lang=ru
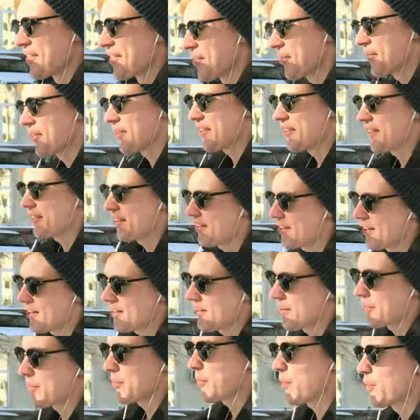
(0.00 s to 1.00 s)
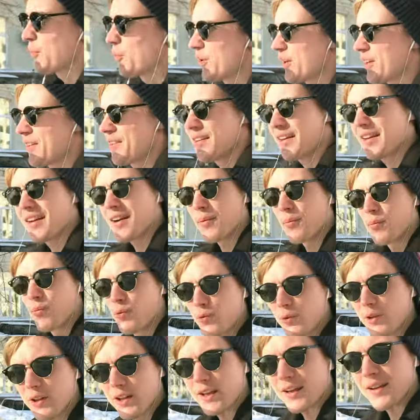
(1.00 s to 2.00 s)
Он сначала по улице
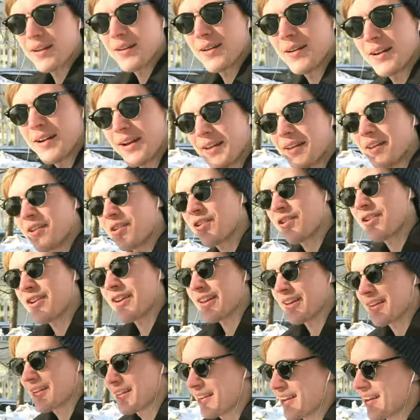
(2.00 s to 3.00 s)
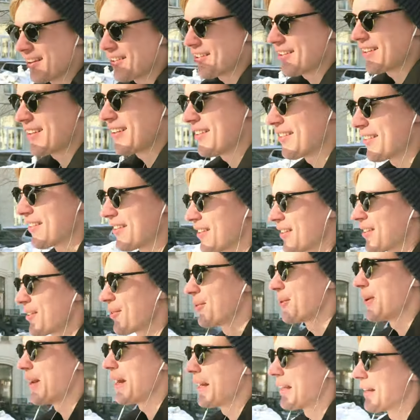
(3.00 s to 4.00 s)
Коммуны они шли, начались
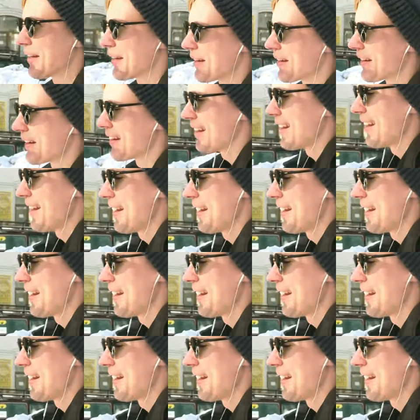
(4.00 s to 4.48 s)
гуляния,